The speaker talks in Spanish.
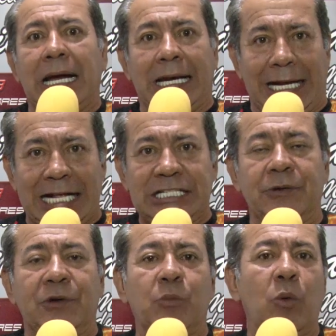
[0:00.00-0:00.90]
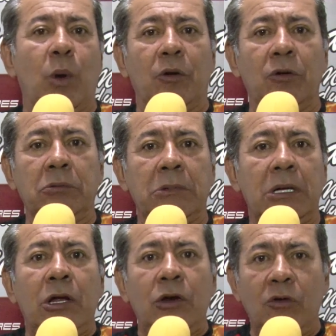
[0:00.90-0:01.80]
a la cancha a ver un buen juego,
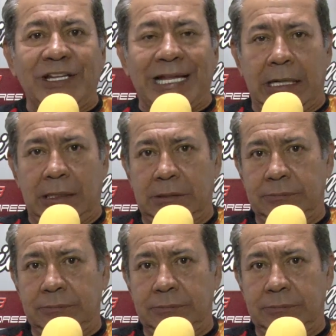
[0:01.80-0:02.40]
no fue tal.